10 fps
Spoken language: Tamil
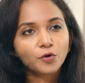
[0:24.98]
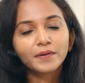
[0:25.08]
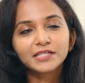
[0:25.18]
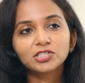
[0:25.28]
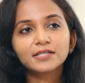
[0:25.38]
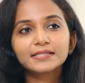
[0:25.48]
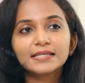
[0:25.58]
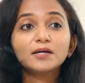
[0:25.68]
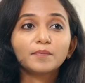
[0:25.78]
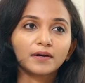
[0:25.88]
ஒரு ப்ளஷரை
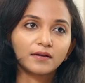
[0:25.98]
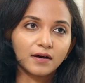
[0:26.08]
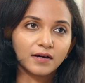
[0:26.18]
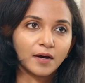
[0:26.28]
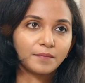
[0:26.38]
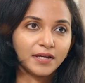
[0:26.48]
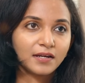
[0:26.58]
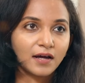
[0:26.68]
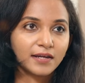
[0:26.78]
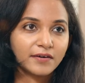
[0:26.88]
சீக் பண்ணுறாங்க
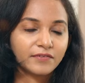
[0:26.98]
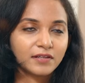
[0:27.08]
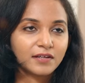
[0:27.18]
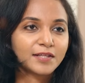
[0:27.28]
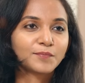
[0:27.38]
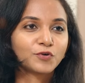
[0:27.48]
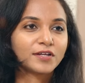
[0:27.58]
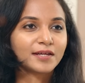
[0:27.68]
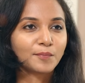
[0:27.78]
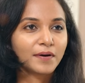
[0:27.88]
அப்படின்னாலே வந்துட்டு அந்த பொண்ணு
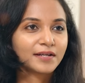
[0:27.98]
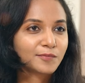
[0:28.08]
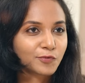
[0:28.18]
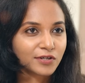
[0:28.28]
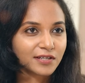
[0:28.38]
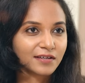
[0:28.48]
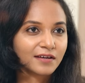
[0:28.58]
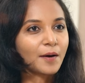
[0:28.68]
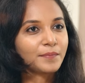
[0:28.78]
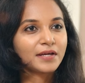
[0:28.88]
தப்பான பொண்ணு
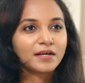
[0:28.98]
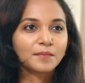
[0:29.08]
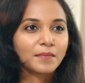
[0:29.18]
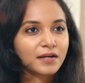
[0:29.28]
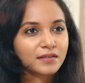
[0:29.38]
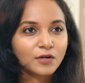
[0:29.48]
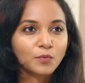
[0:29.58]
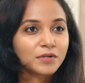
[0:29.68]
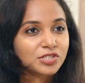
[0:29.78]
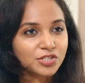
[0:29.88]
அப்படிங்கிற மாதிரி தான்
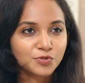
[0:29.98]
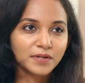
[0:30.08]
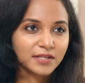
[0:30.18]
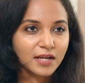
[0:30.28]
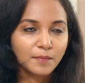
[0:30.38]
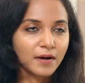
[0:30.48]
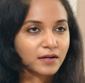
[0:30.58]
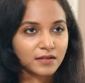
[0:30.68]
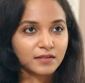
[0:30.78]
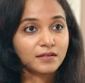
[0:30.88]
ரொம்ப ஜட்மெண்ட் எல்லாம்
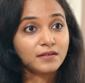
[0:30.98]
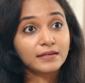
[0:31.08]
பார்க்கறது